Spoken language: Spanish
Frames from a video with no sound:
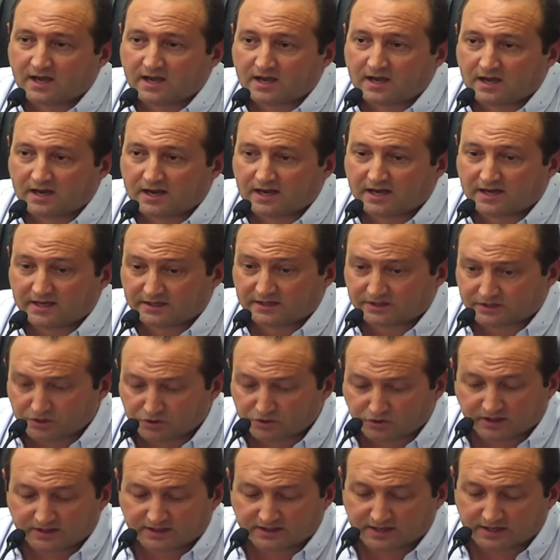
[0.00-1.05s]
a la, gestión que
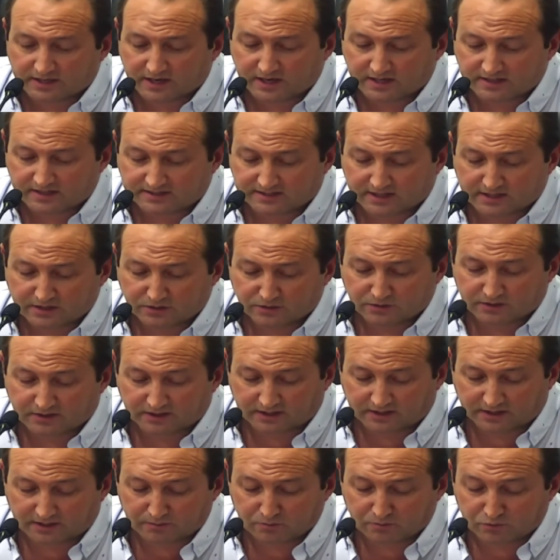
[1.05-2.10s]
están realizando en
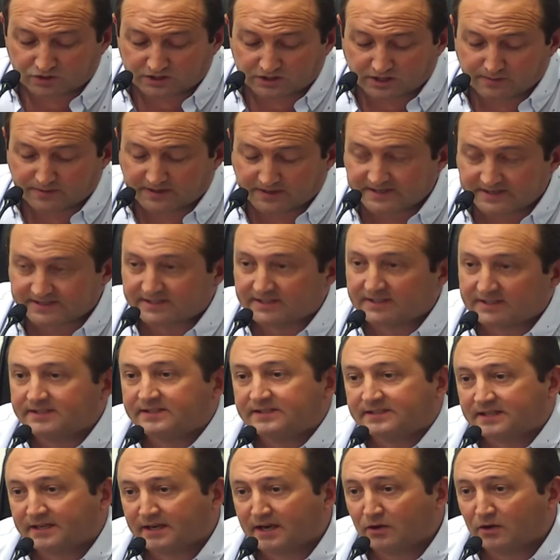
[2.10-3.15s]
que muchas veces
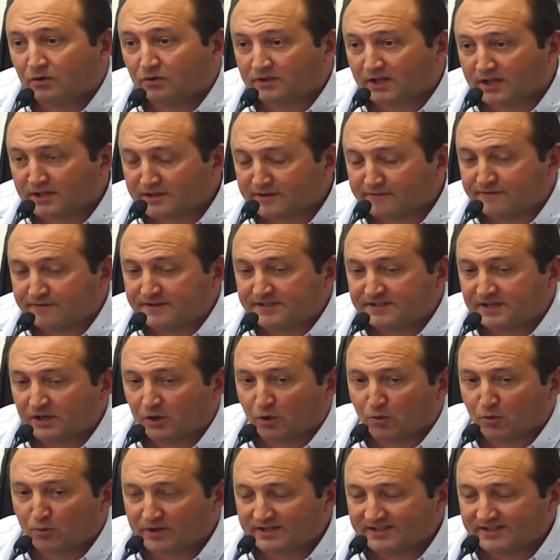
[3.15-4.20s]
en algo tan difícil como
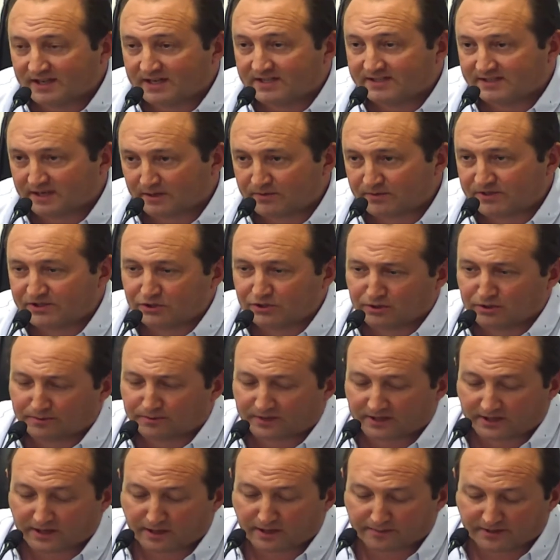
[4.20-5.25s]
es el servicio de
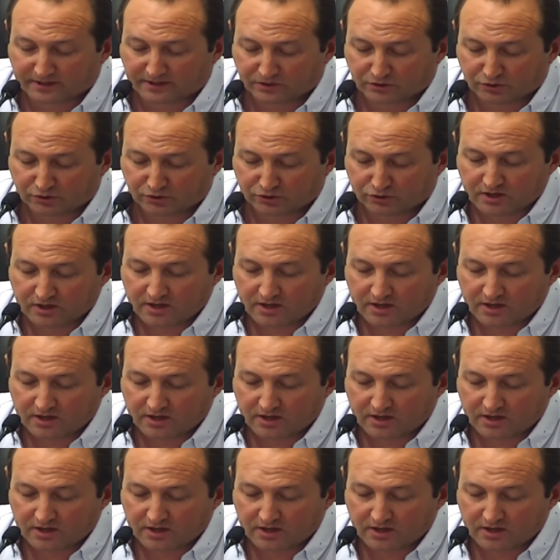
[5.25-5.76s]
medicamentos